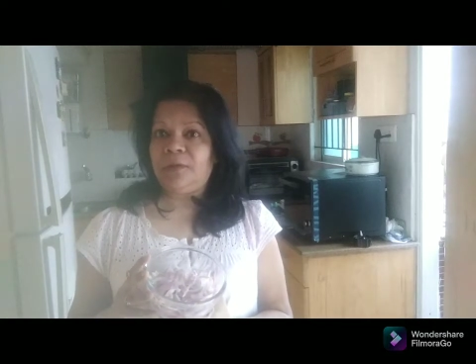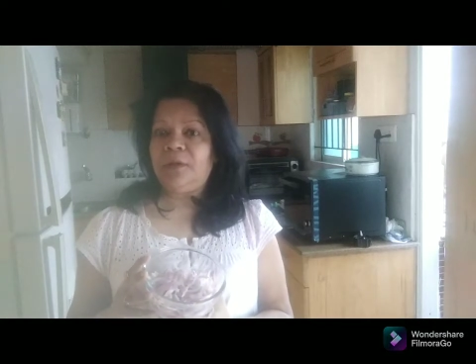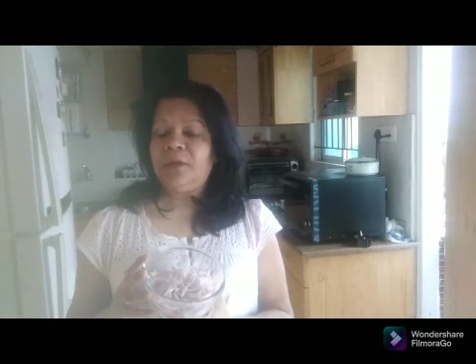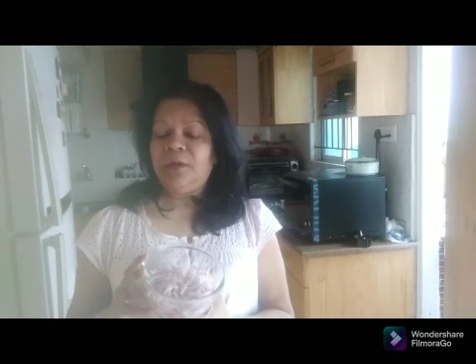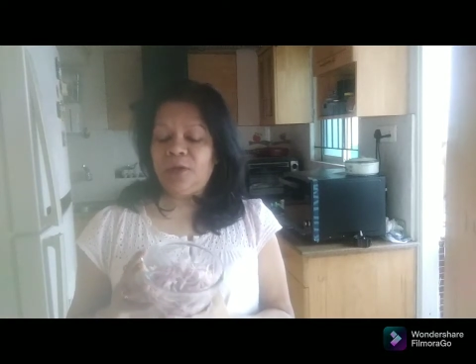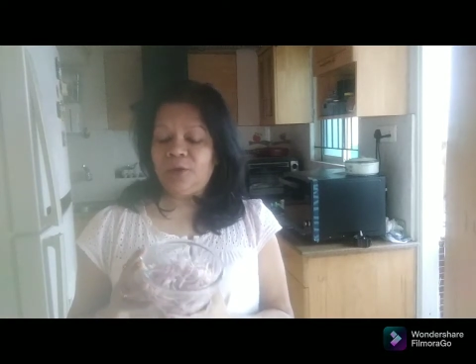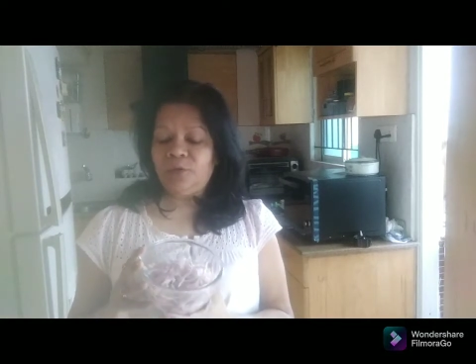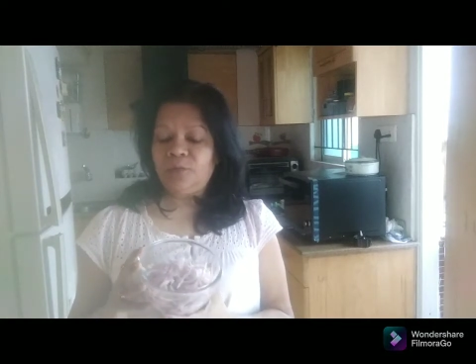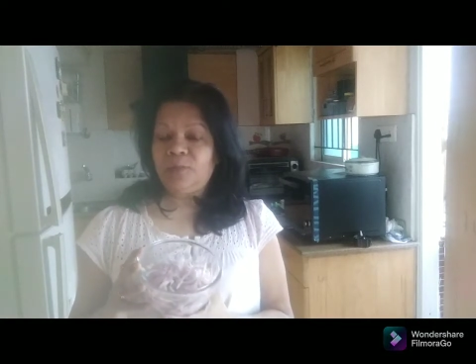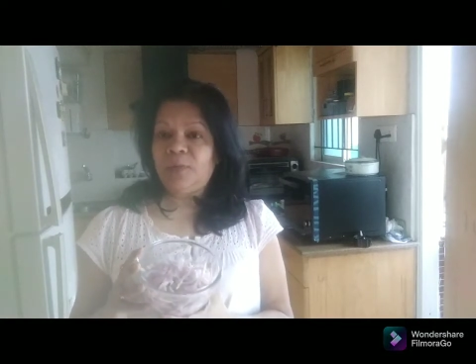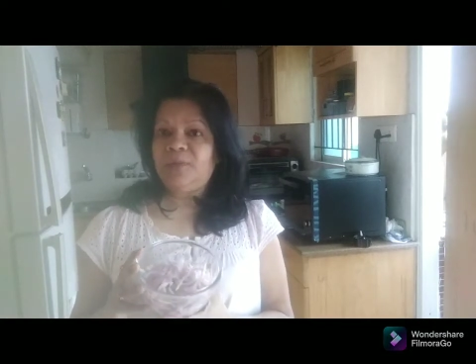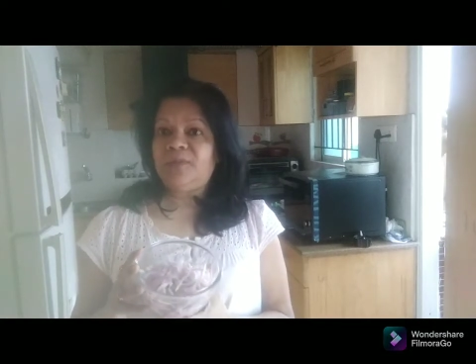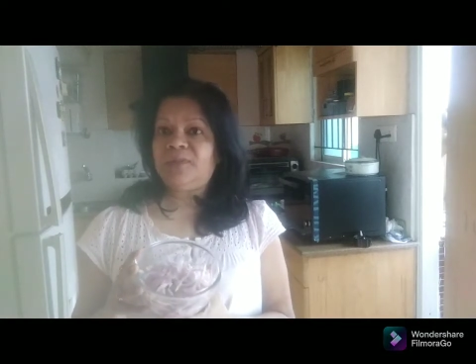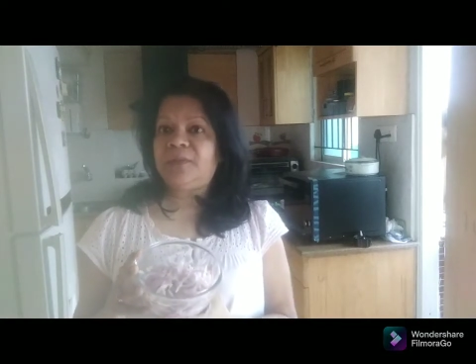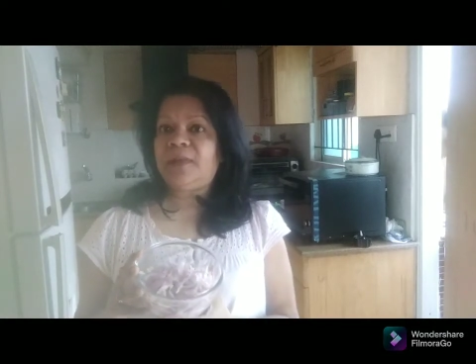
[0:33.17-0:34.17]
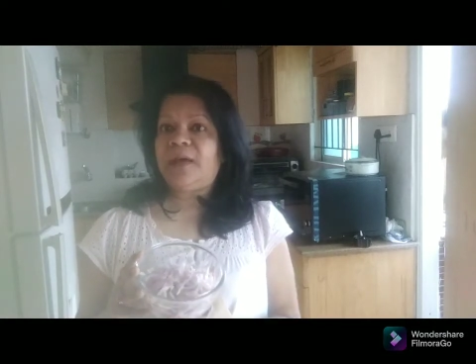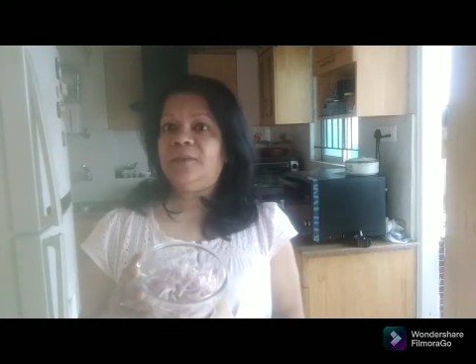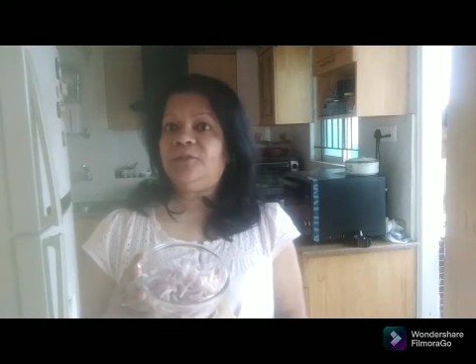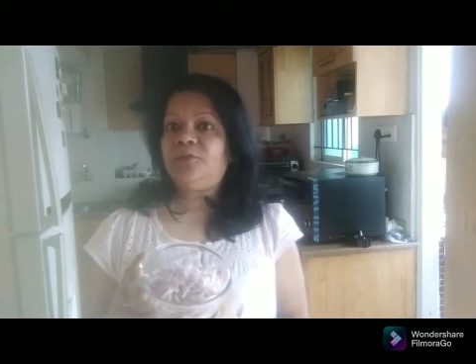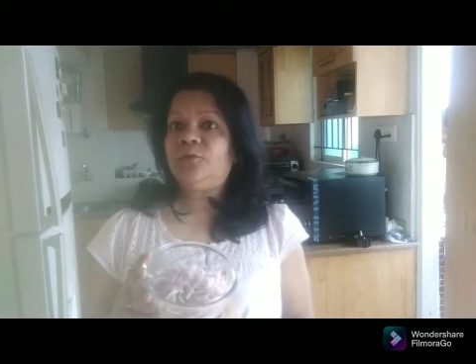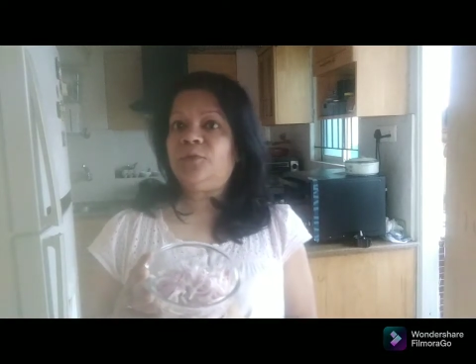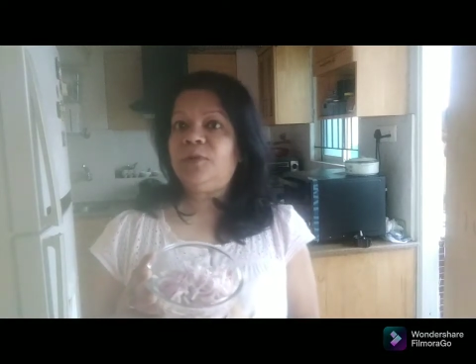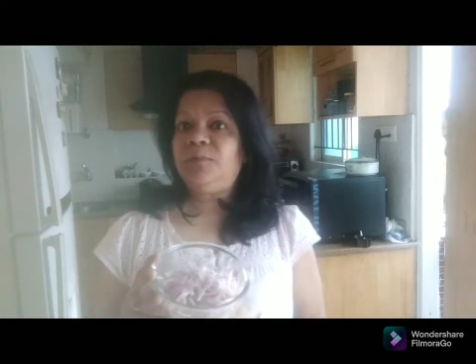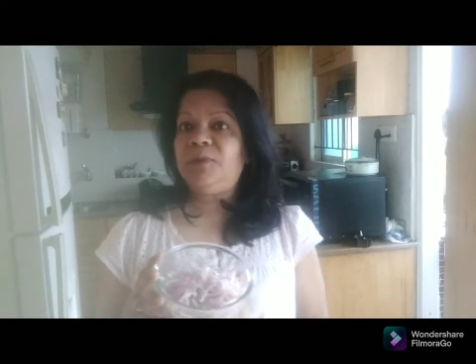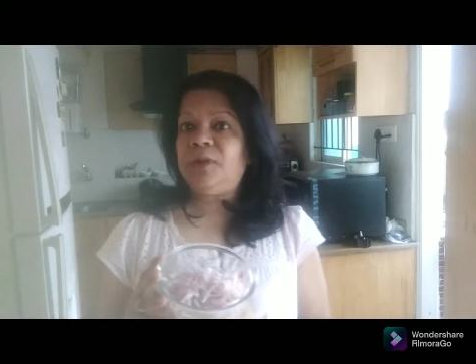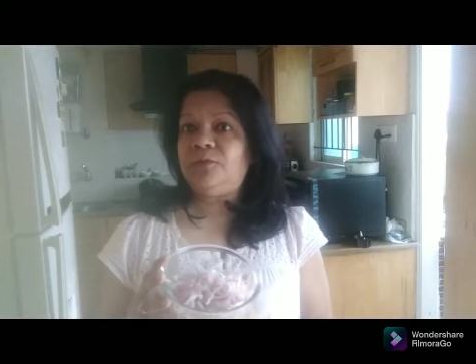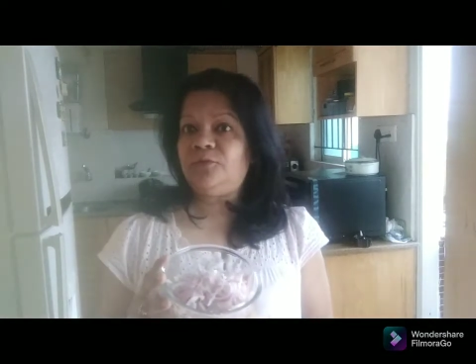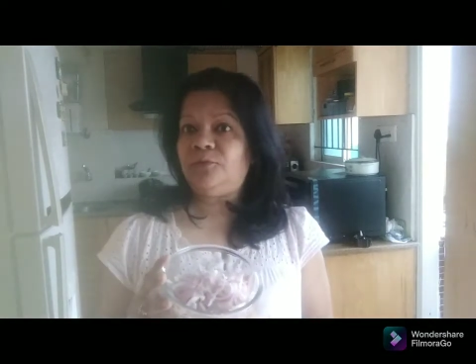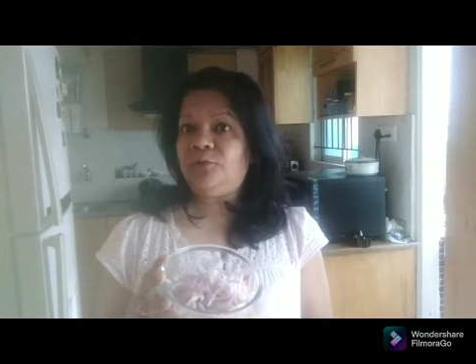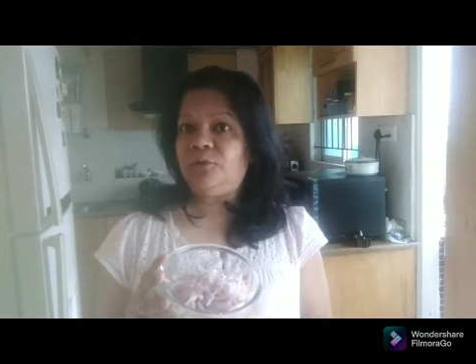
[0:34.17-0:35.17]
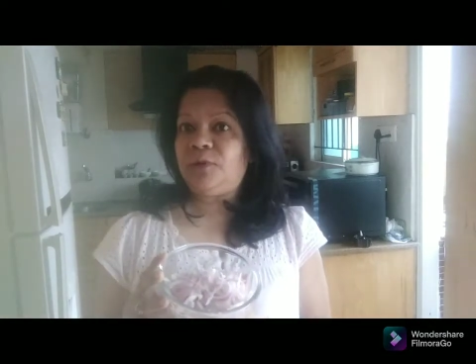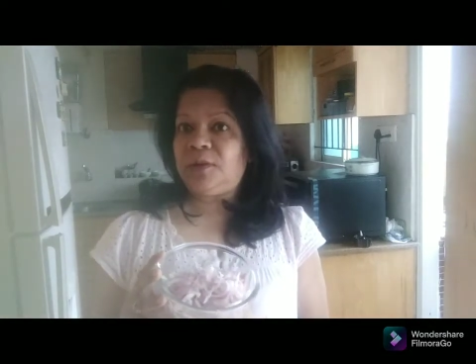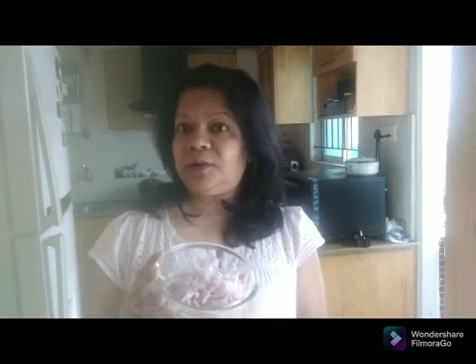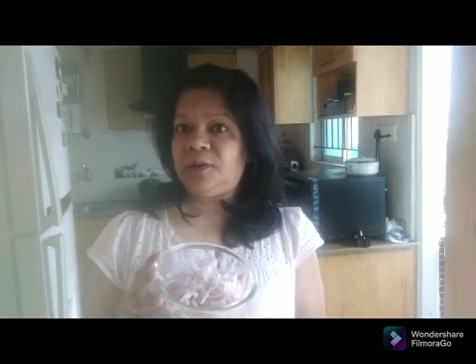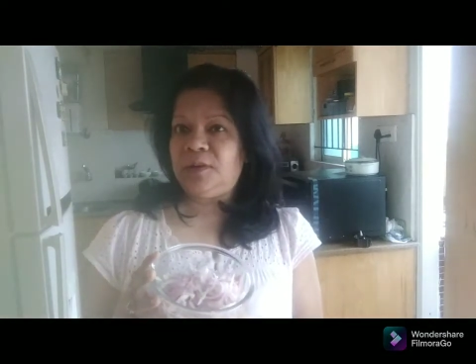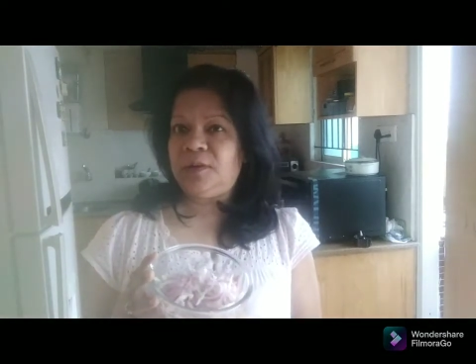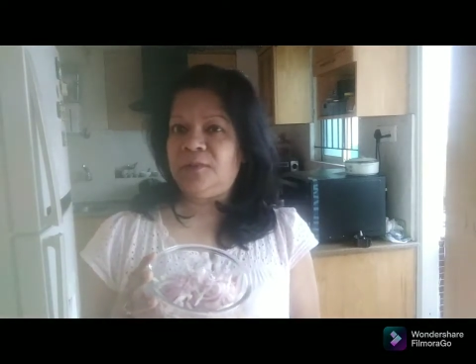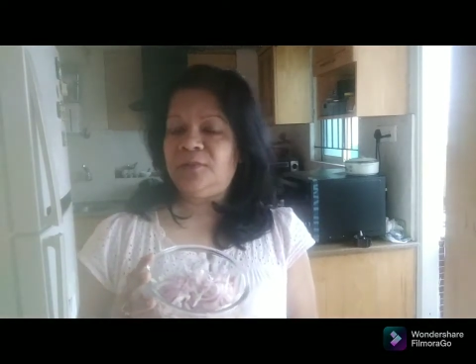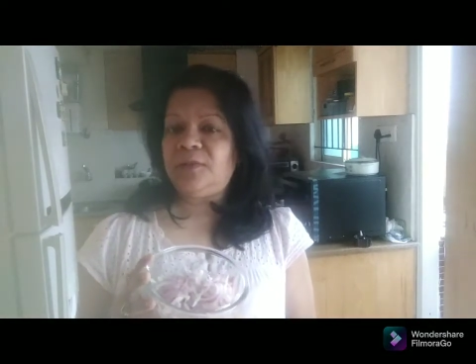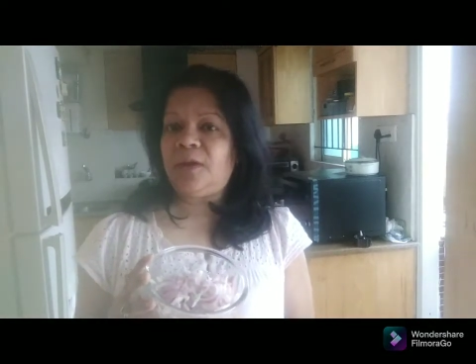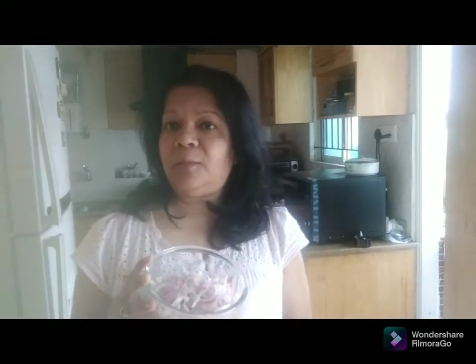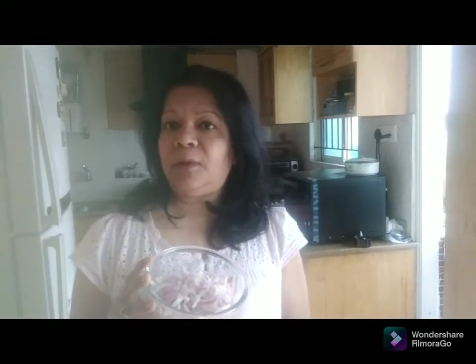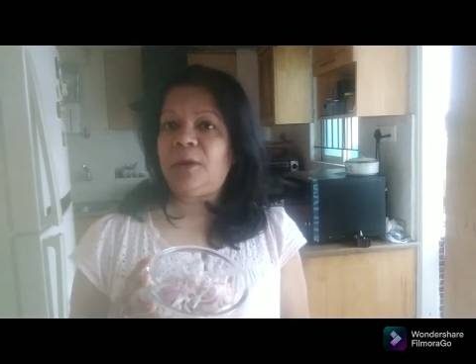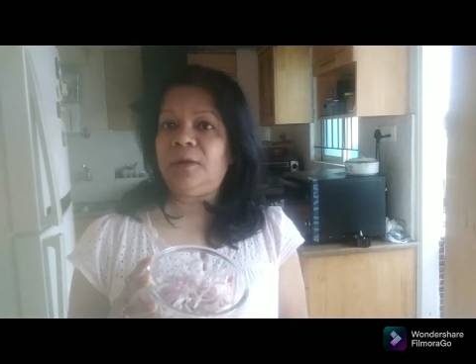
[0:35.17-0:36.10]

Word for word: এরকমভাবে স্লাইস করে পেঁয়াজগুলো কেটে নিয়েছি আমার